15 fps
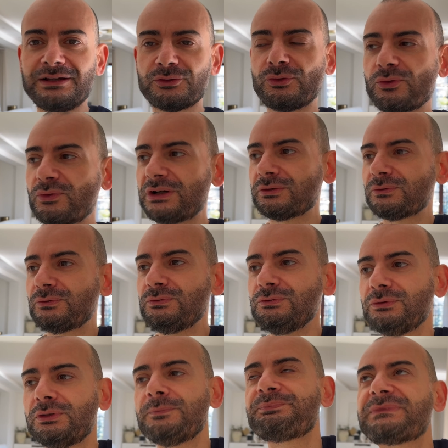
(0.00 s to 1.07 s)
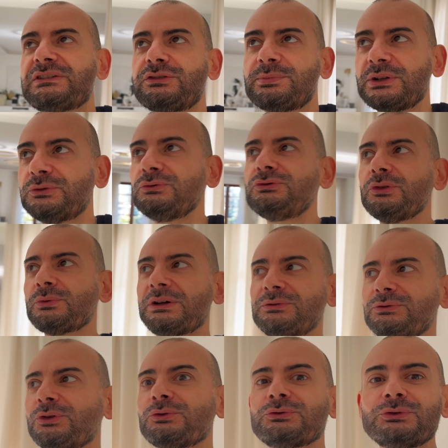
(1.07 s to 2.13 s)
con qualcuno, soprattutto
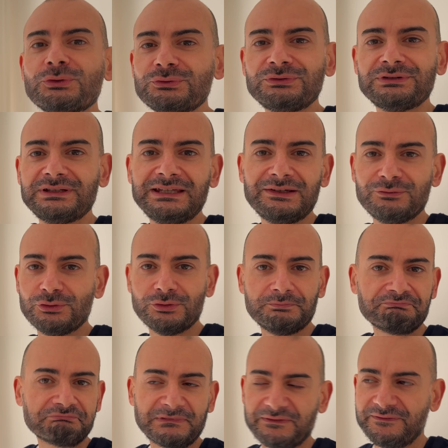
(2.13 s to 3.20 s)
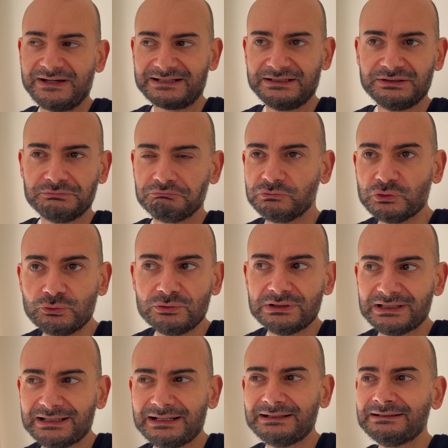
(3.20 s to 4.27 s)
quando non devo fare
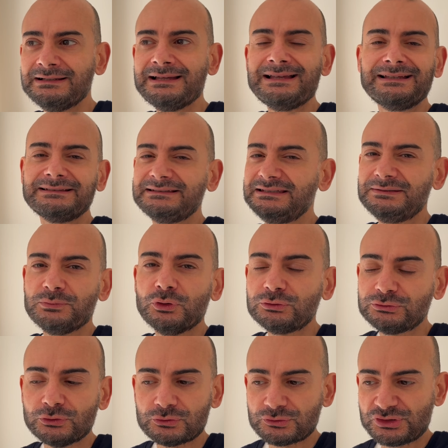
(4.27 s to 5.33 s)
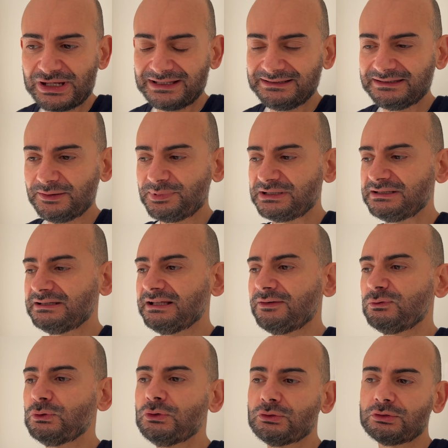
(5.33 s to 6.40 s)
nulla di molto urgente per il
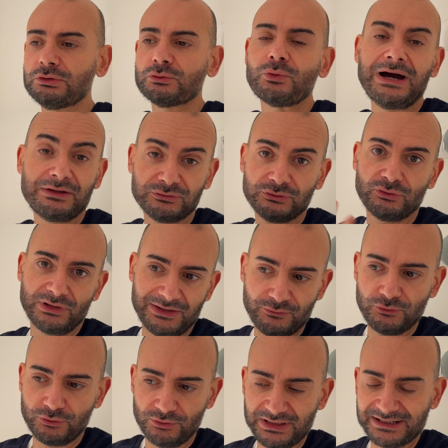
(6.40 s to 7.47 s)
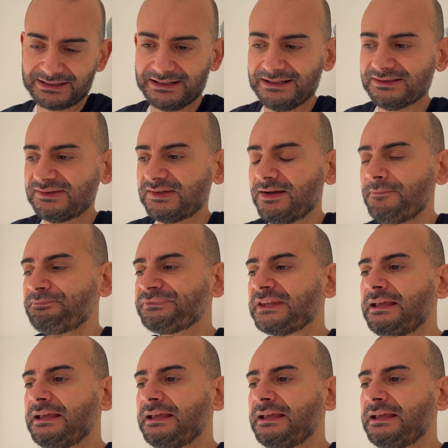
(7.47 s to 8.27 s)
lavoro, quando lavoro da casa,